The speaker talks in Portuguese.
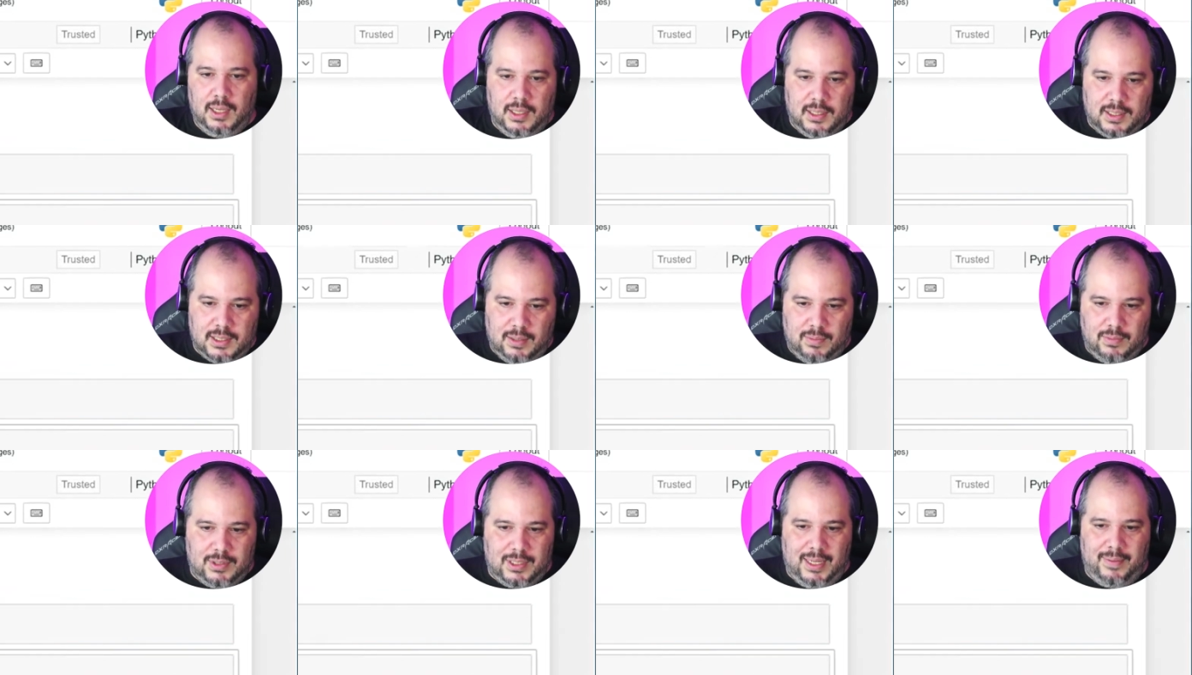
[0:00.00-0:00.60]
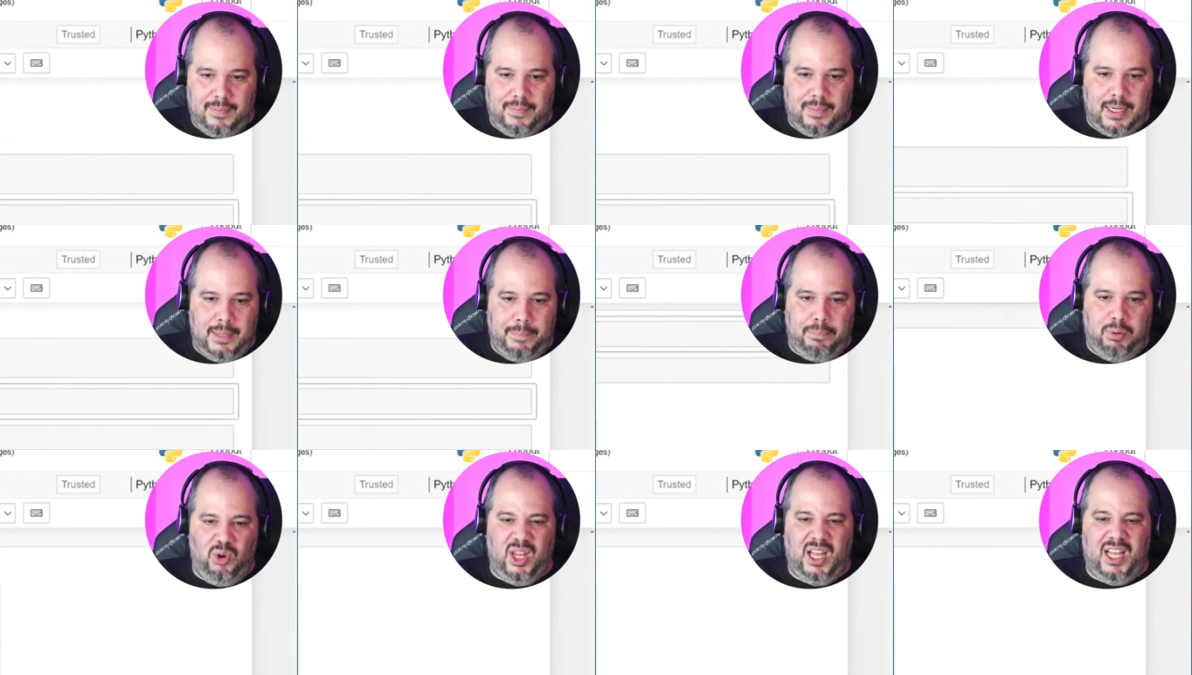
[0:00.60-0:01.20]
Estamos né,
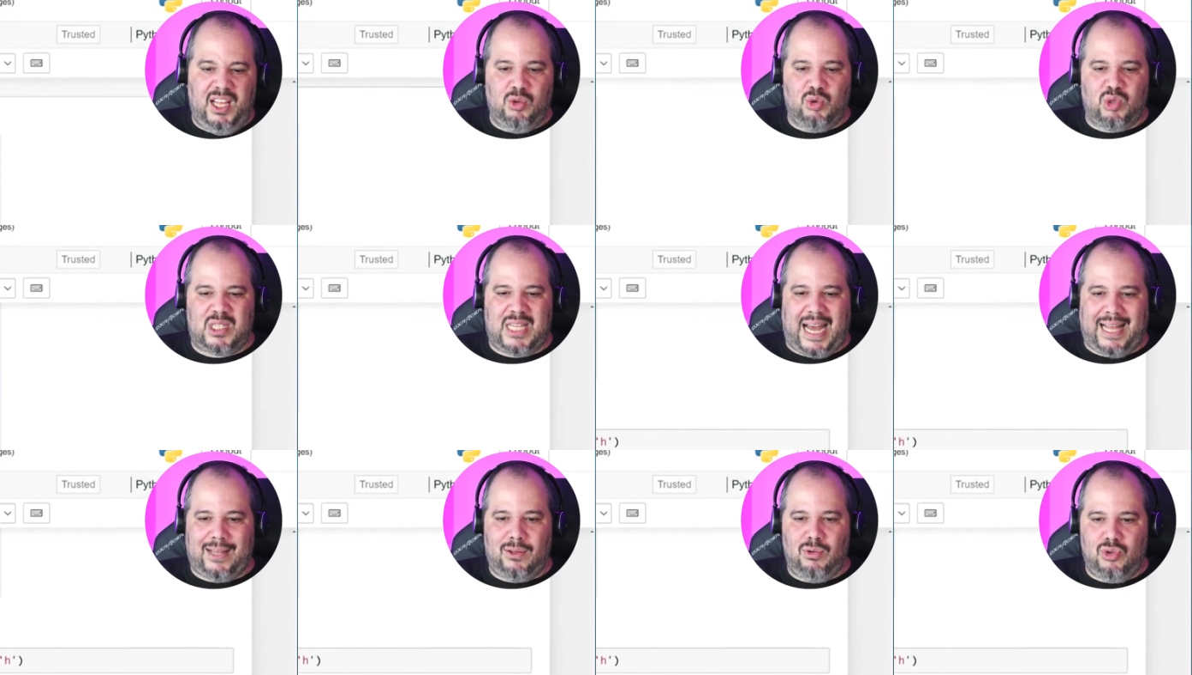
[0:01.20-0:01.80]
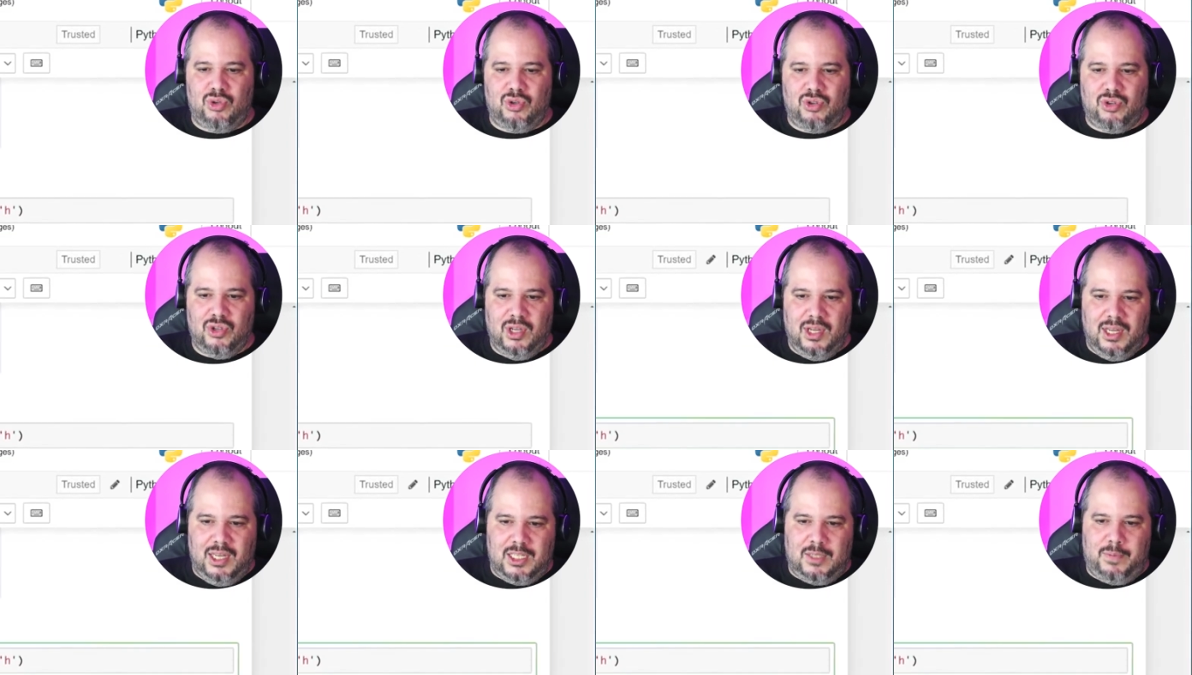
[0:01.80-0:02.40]
manipulando os dados
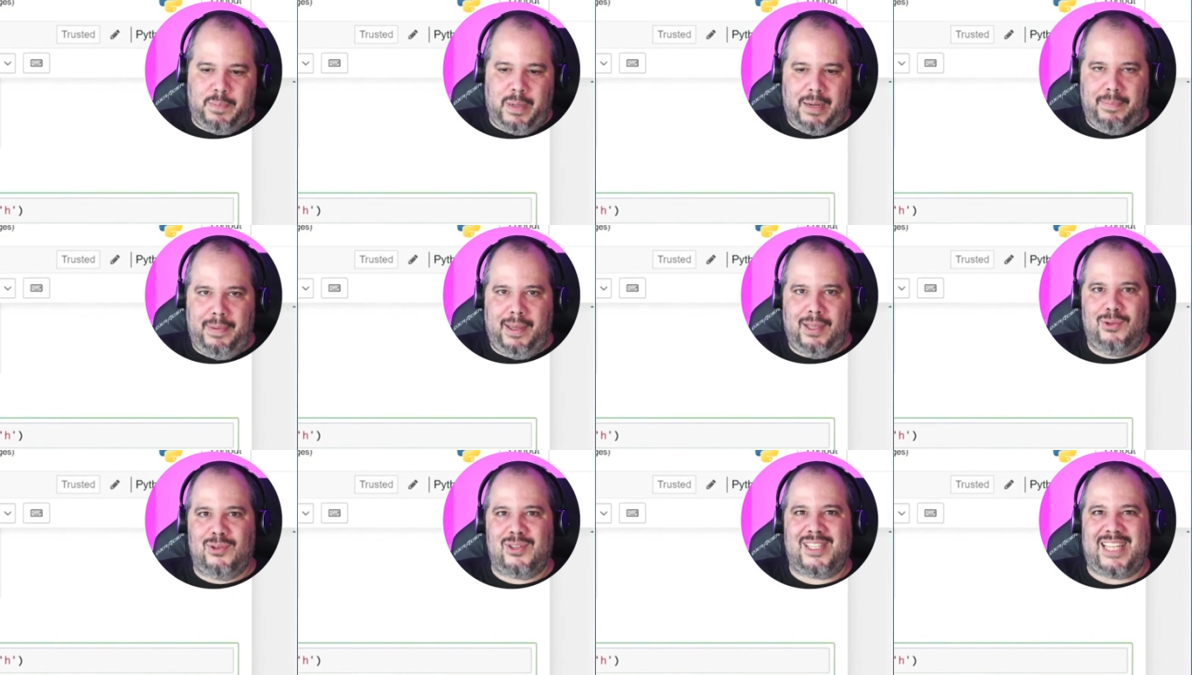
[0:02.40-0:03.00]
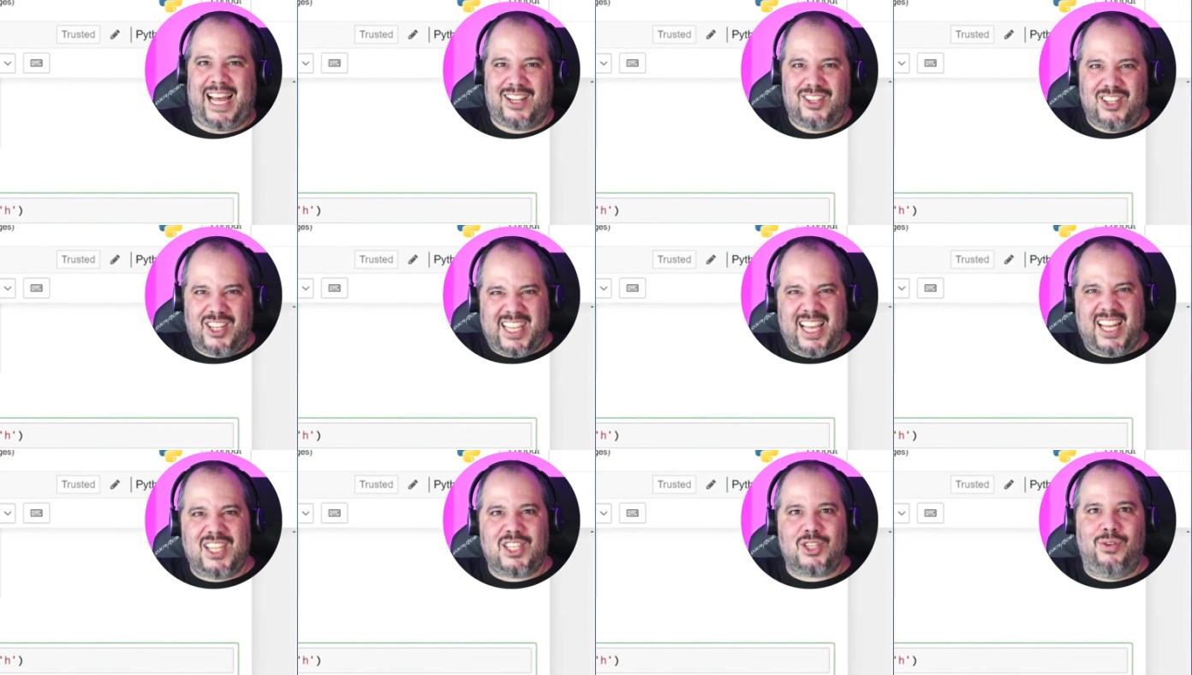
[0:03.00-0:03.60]
espremendo os dados
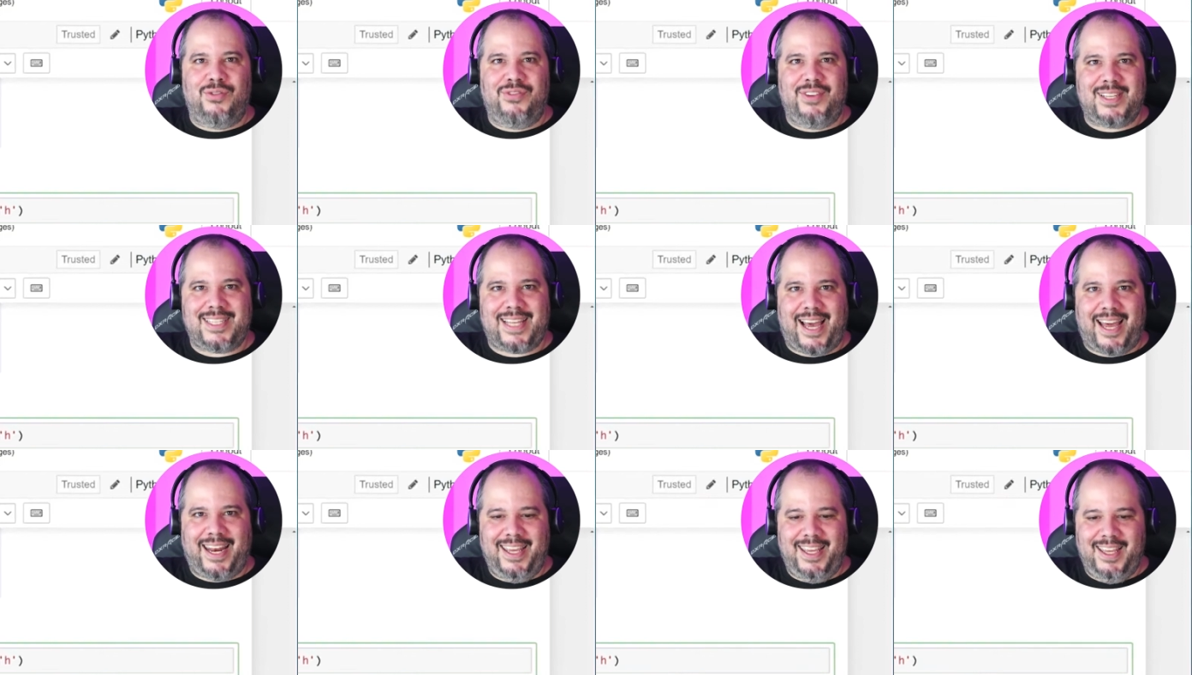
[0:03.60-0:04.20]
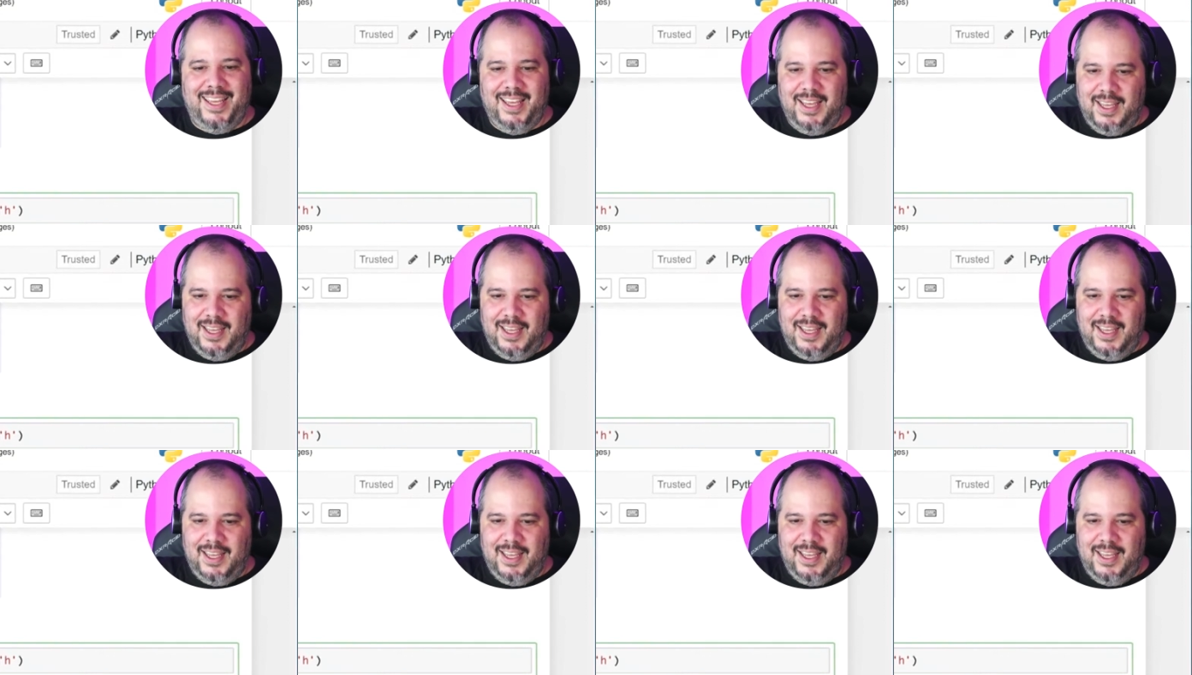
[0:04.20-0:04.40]
até eles confessarem.